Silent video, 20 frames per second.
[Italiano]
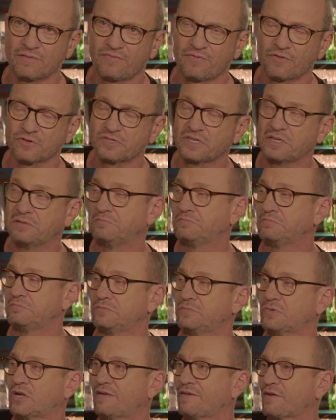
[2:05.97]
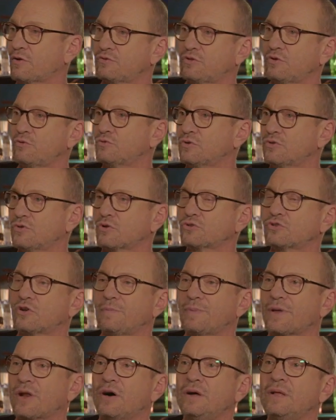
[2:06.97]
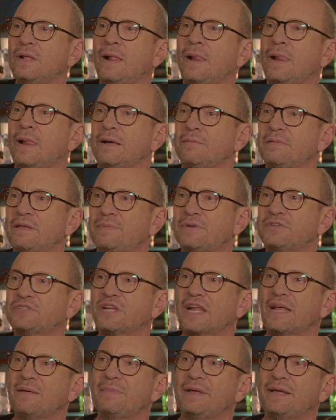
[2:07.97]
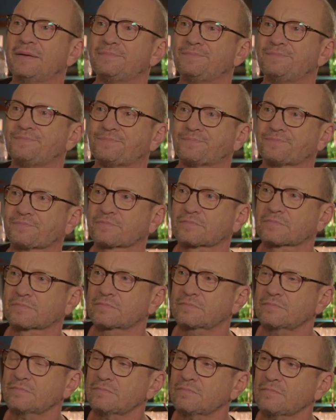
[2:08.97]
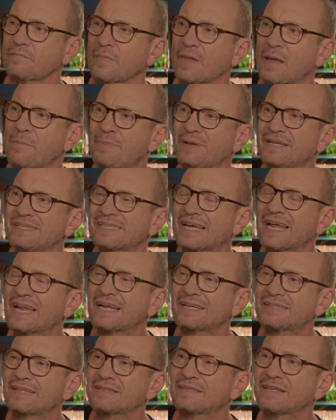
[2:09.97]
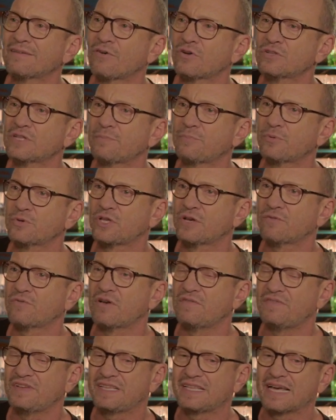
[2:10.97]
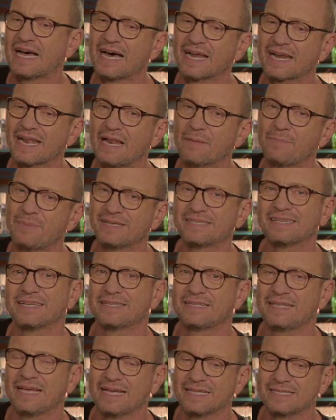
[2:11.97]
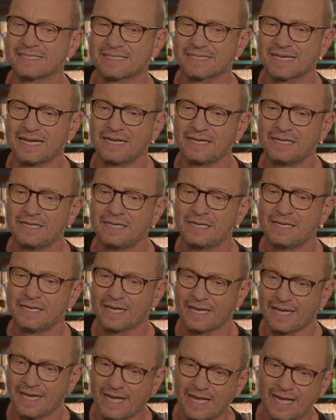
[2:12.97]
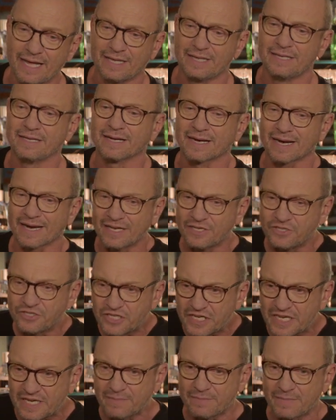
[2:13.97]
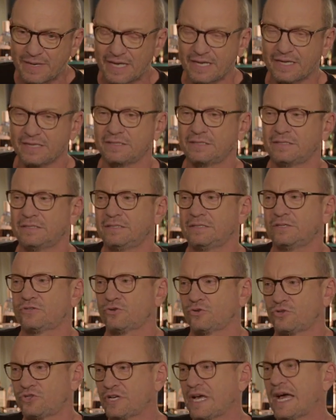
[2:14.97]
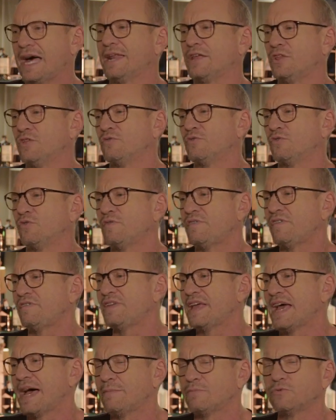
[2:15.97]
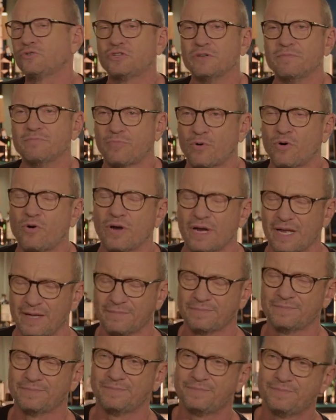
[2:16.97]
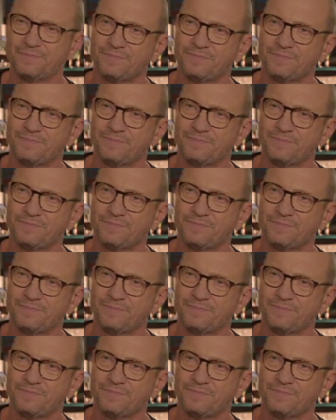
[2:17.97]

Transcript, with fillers: Forse non l'avrei ottenuto, non lo so, però mi piacerebbe pensare che tante volte potevo evitare la pesantezza che il regime sociale dove noi viviamo ci impone.